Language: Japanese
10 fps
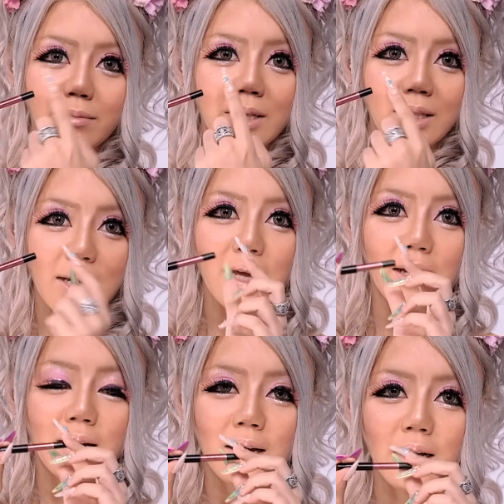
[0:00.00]
めて、
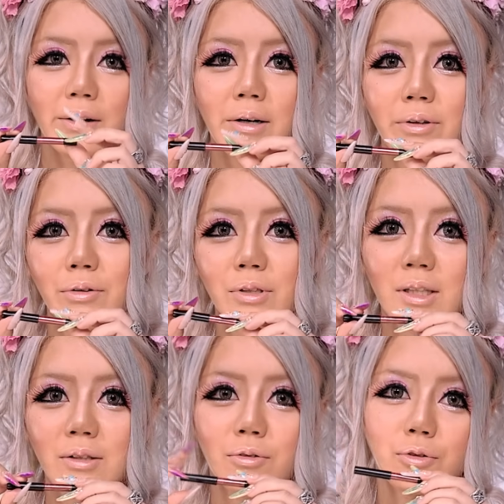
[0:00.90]
はるかはどっ
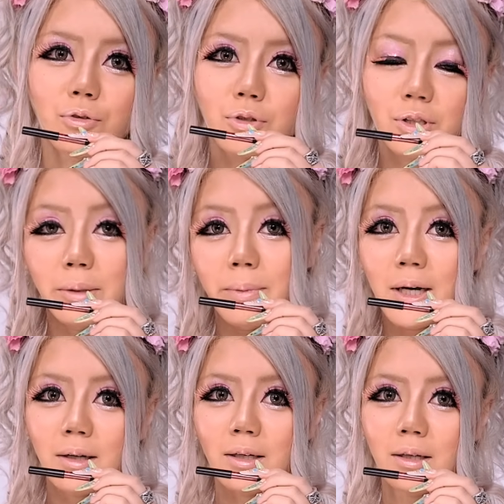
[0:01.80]
ちかというとちょっとつり
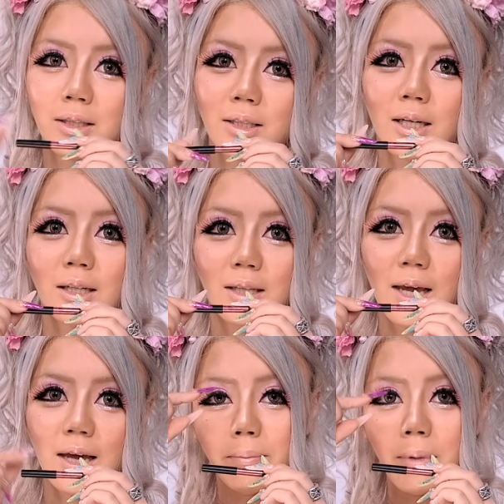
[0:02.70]
目がちなん
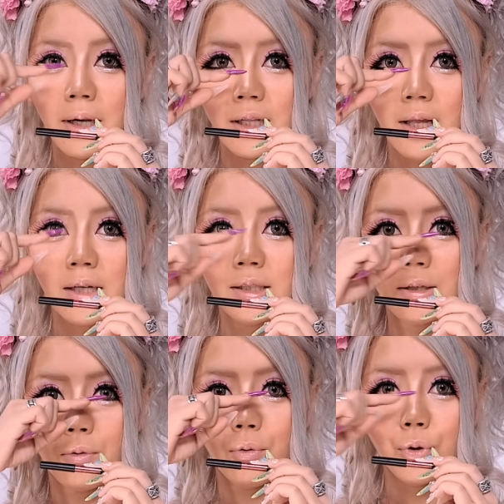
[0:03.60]
で、目に対し
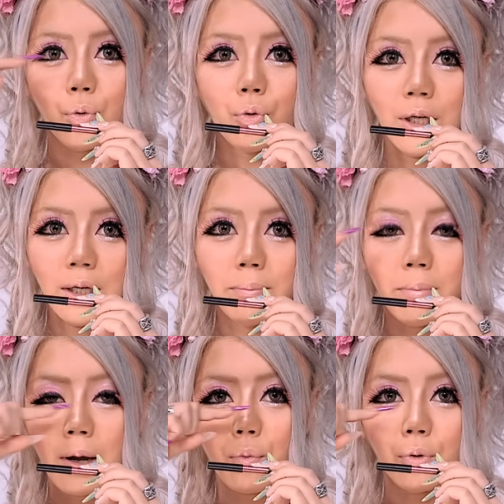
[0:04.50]
てこう横に
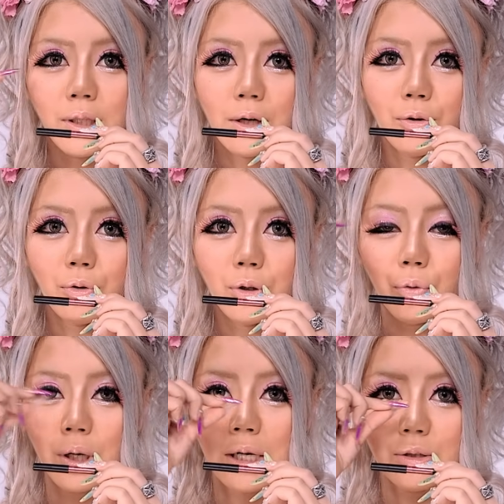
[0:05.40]
真横になるように
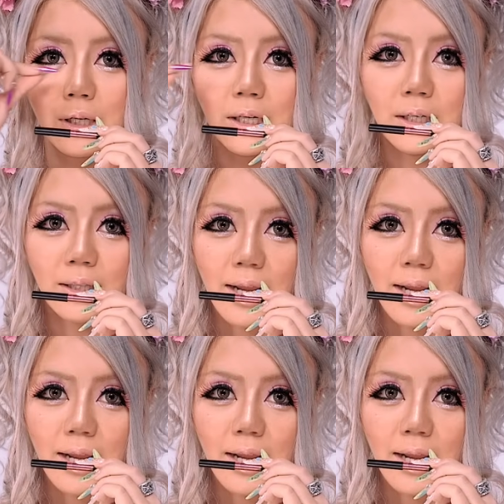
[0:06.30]
とりあえず引い